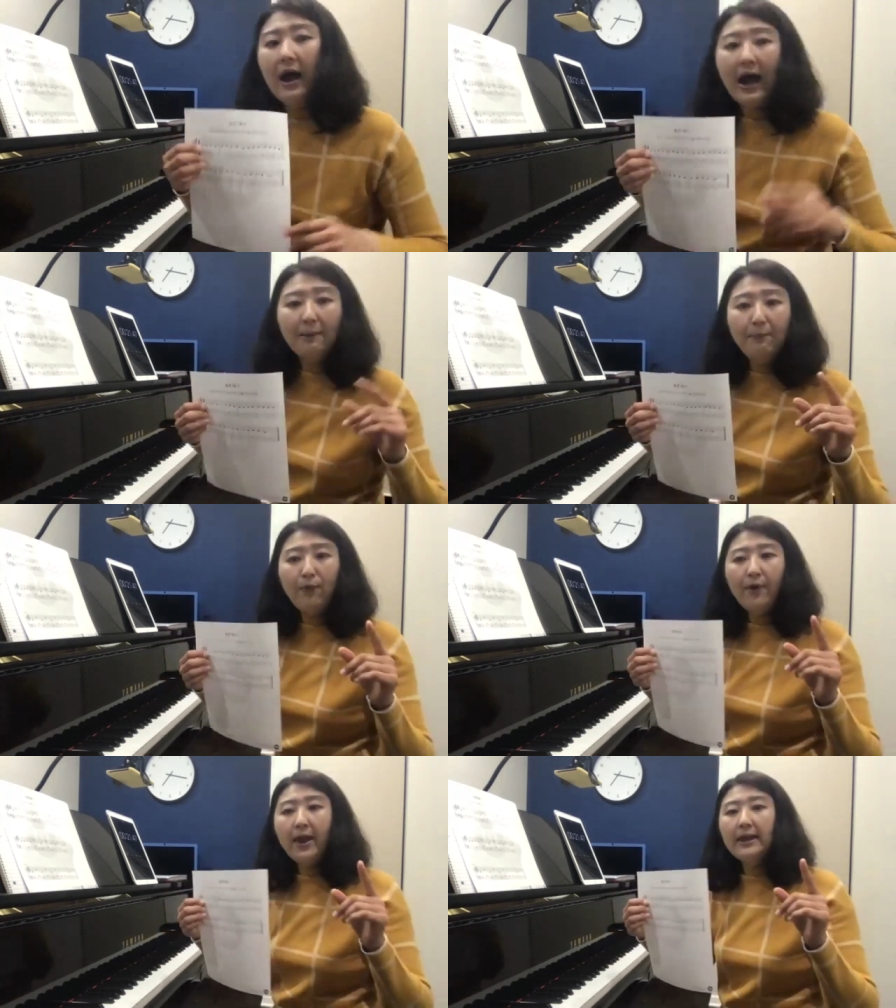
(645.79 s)

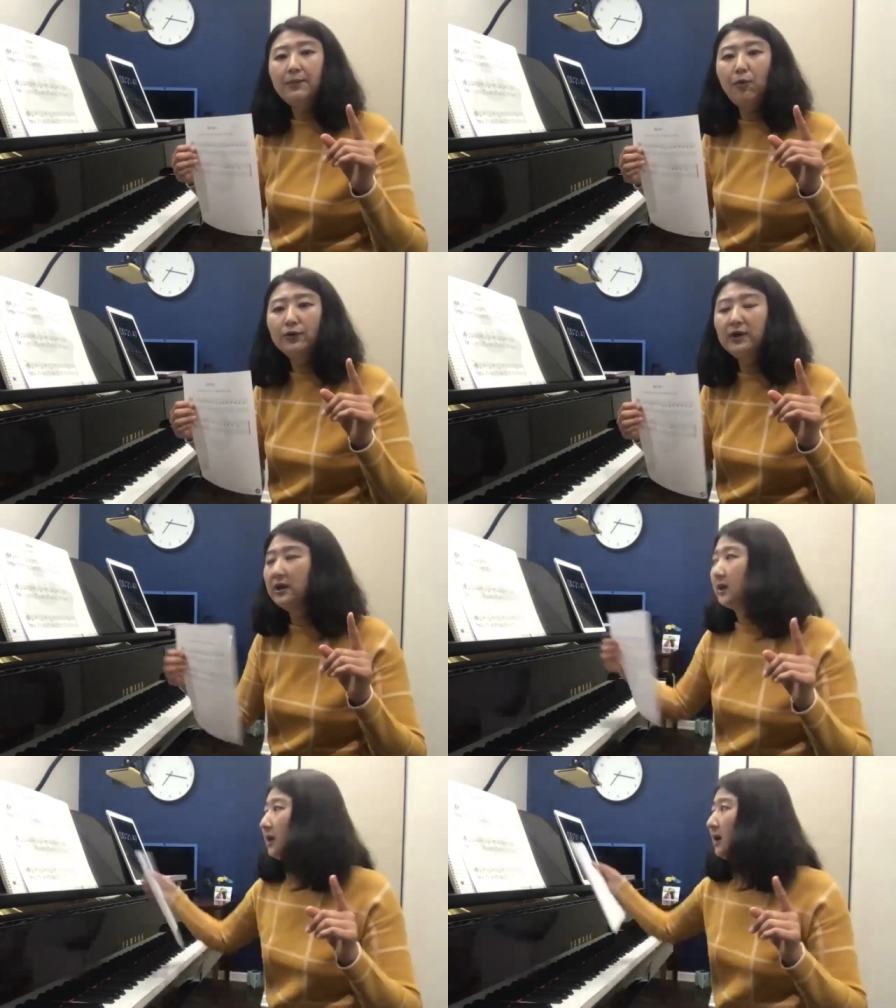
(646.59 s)
악보의
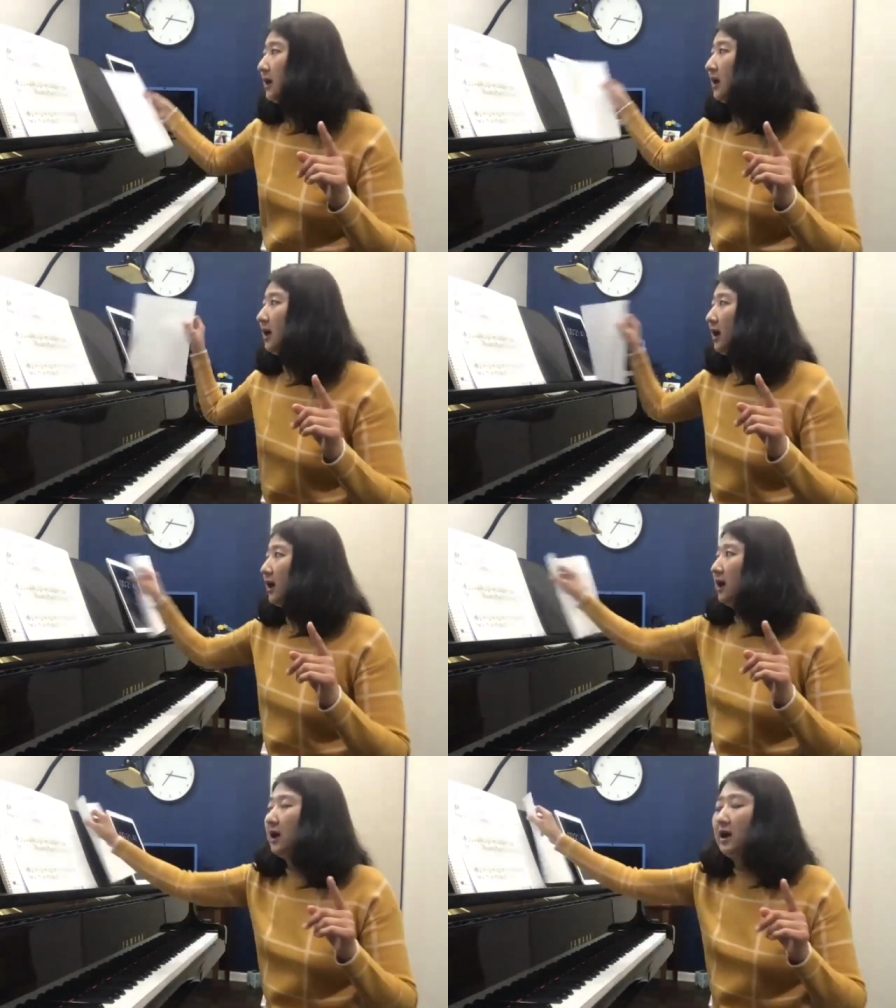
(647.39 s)
기본은
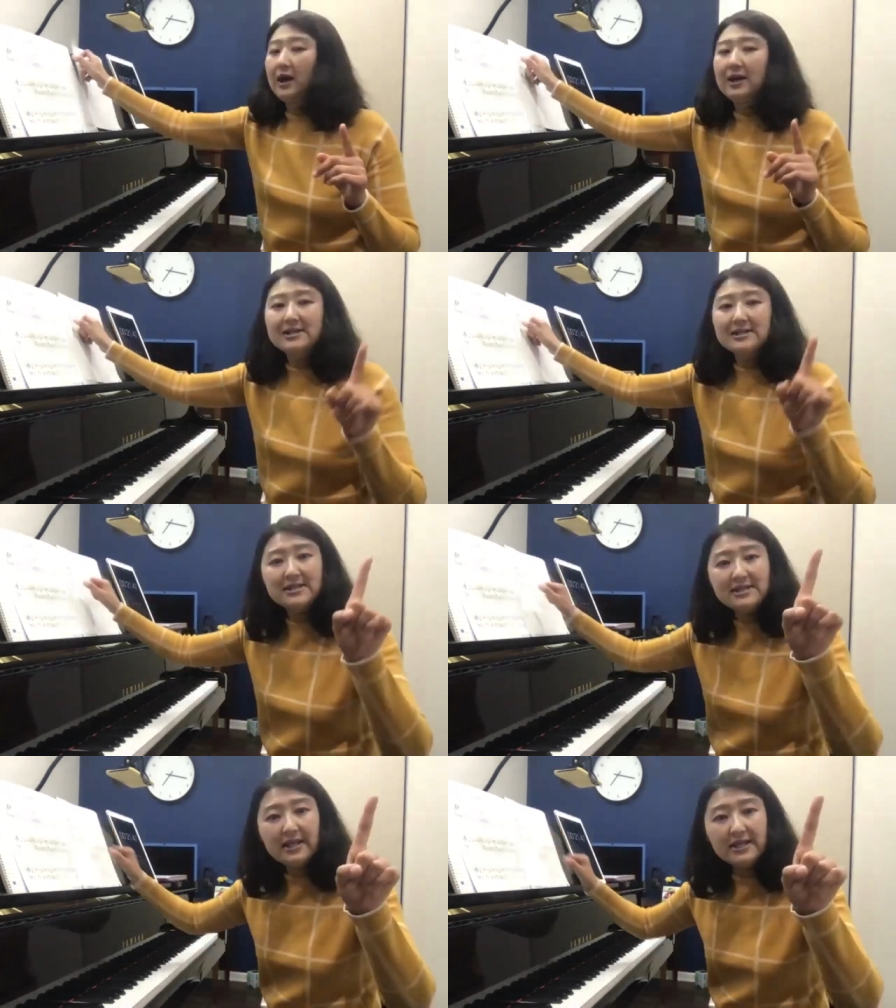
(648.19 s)

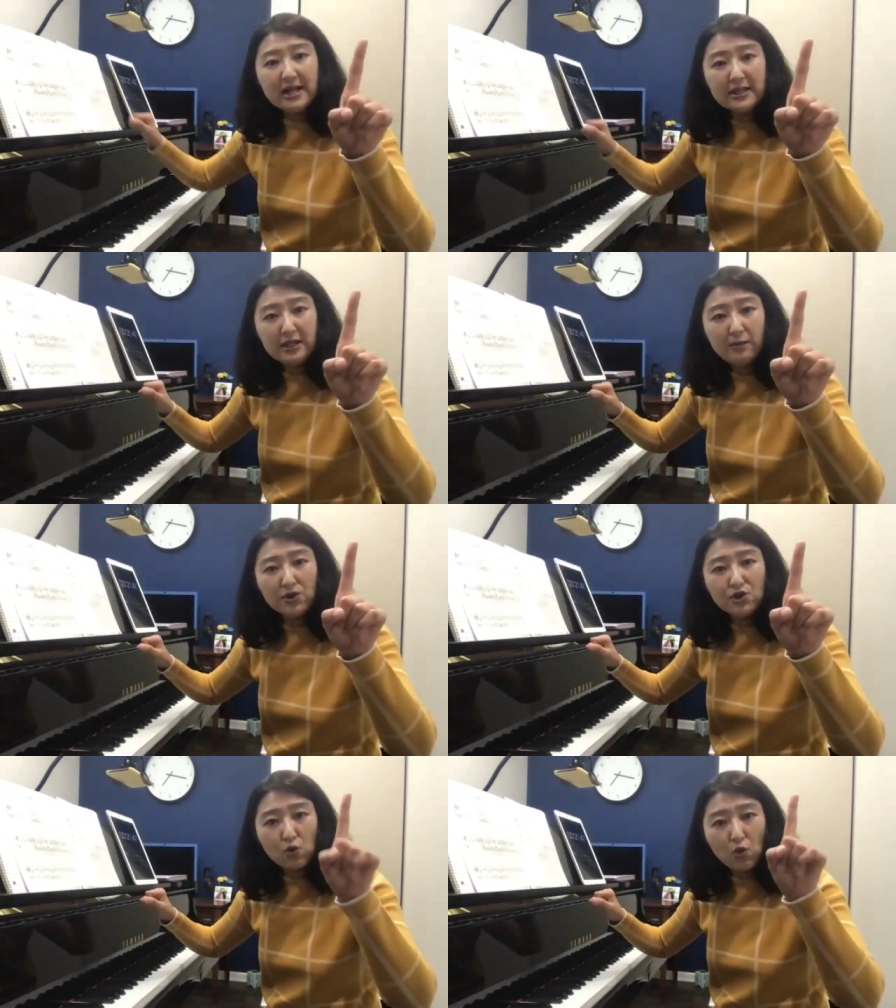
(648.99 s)
C 자리를
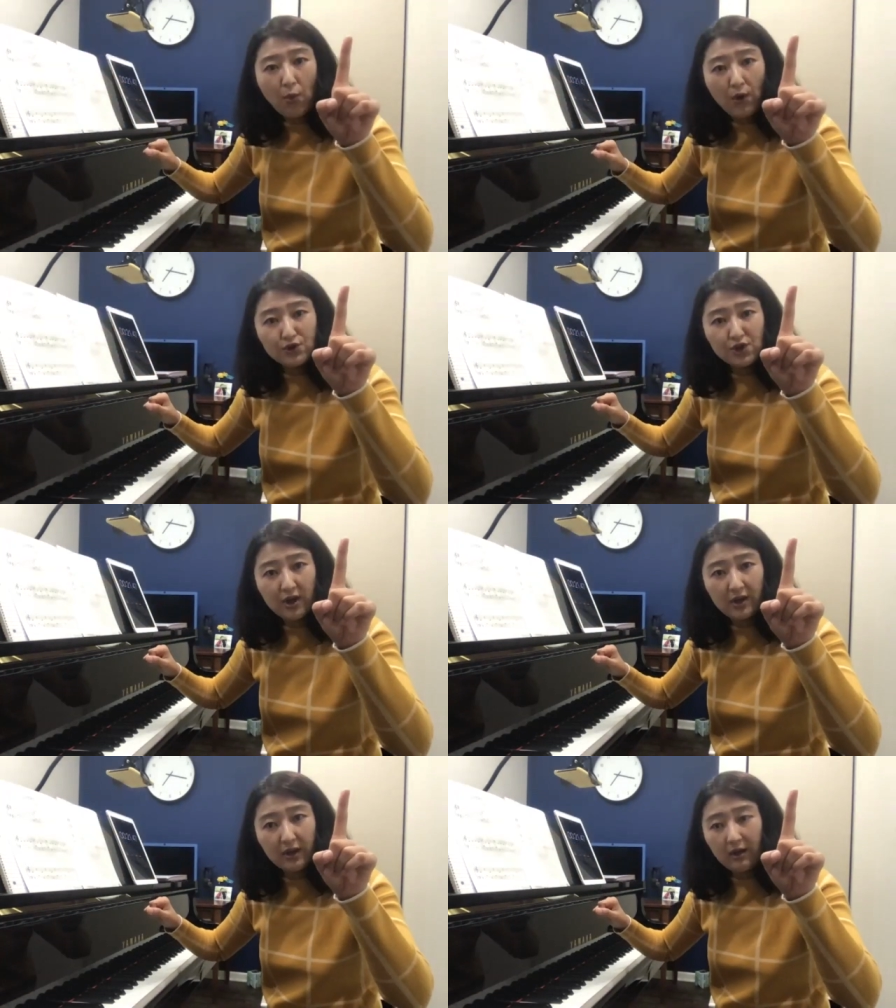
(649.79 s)
먼저 꼭
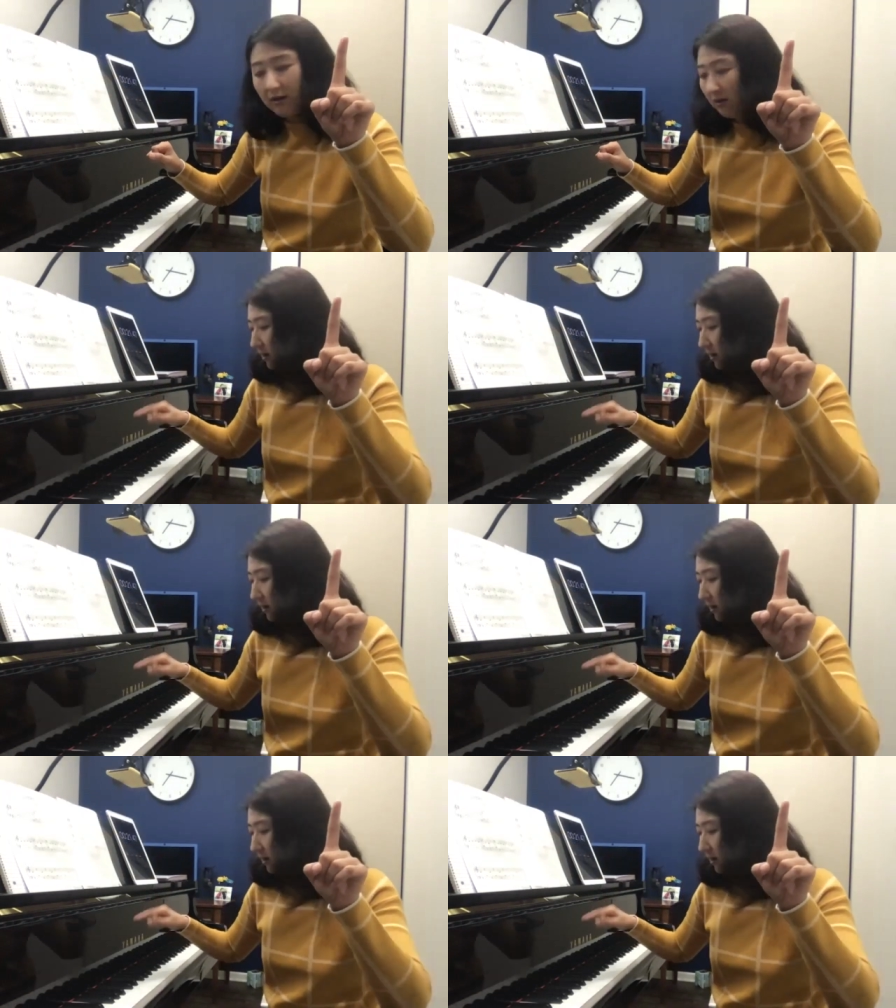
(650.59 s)
외우셔야 돼요.